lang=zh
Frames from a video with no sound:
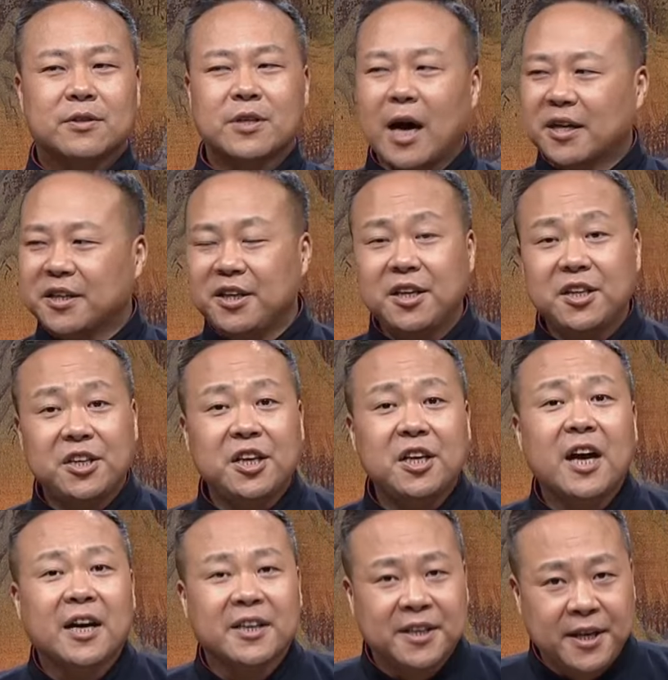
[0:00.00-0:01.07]
张仪
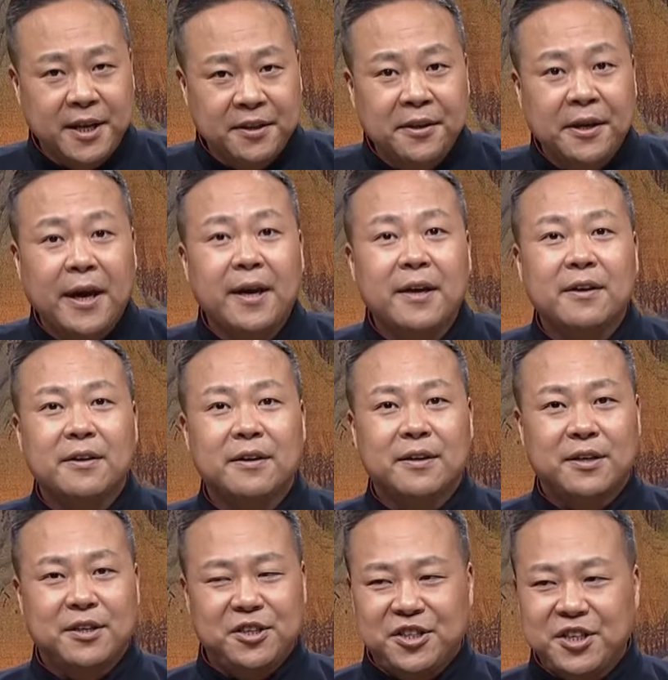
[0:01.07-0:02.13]
颐养天年，
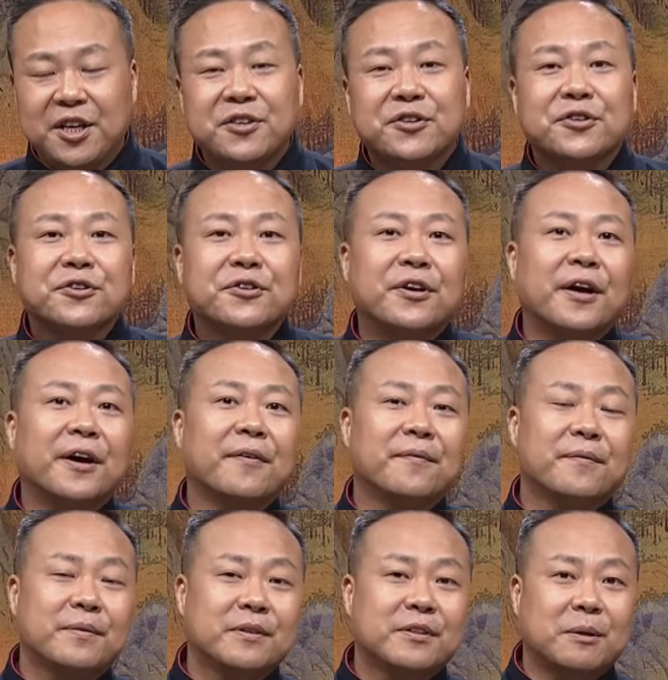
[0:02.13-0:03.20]
先逝了。
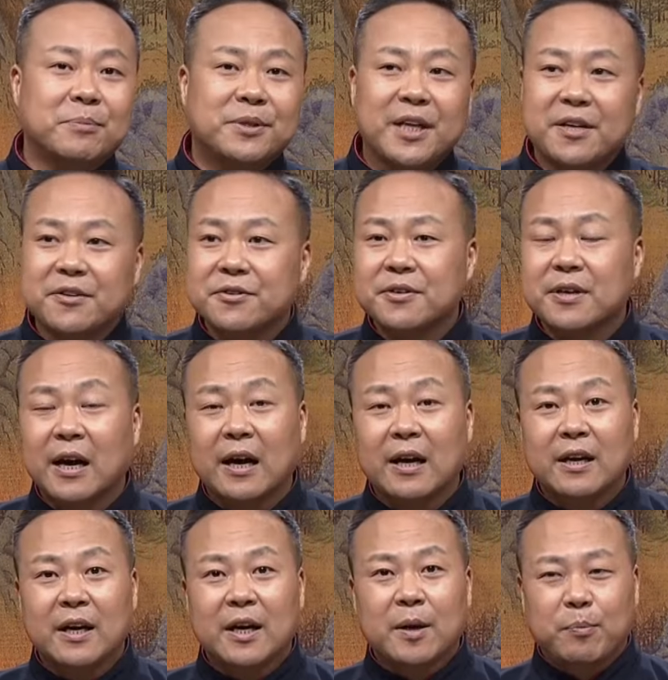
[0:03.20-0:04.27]
怎么先逝啊？
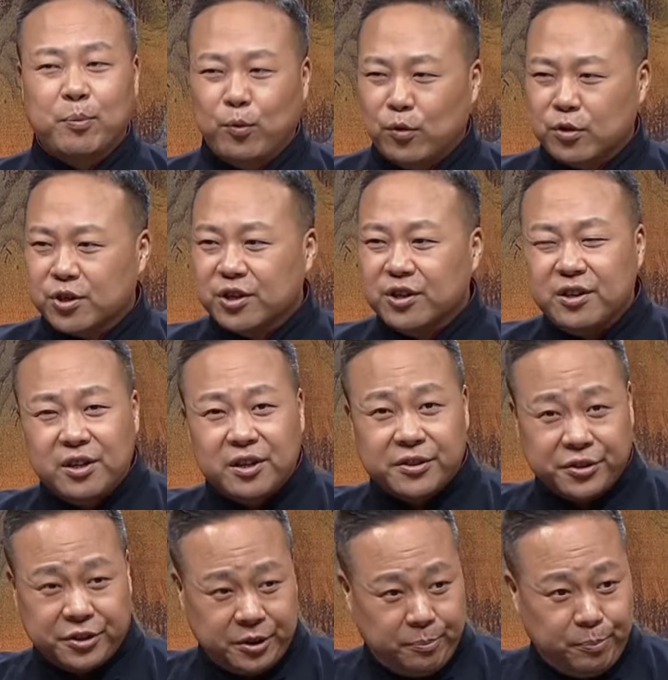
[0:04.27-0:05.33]
不是饿
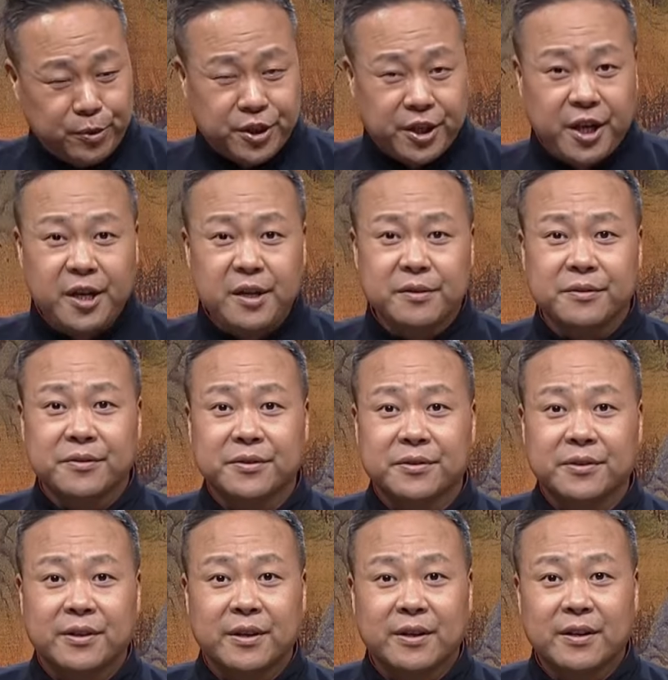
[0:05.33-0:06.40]
死，不是横死，
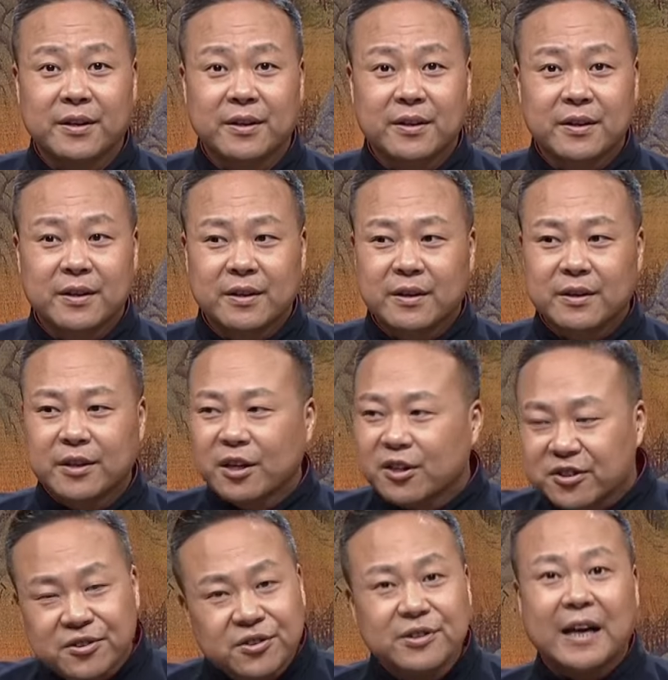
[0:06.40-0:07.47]
他
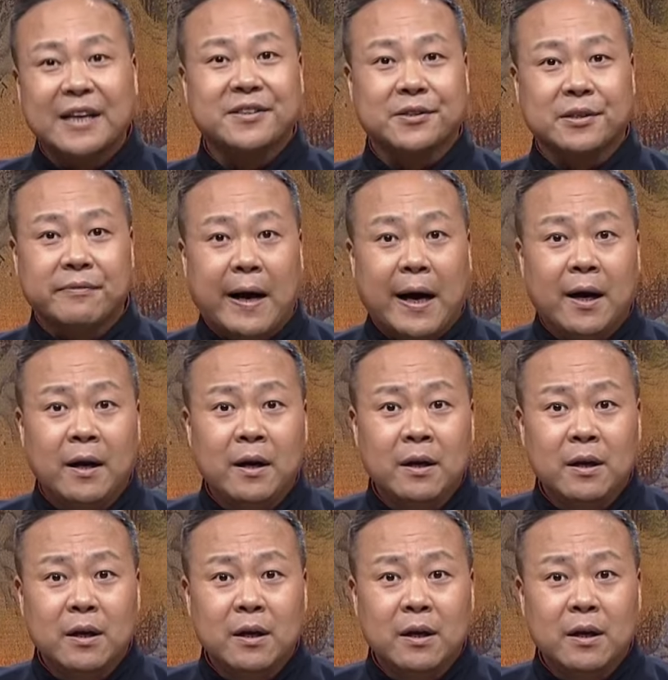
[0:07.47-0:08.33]
是自然死亡。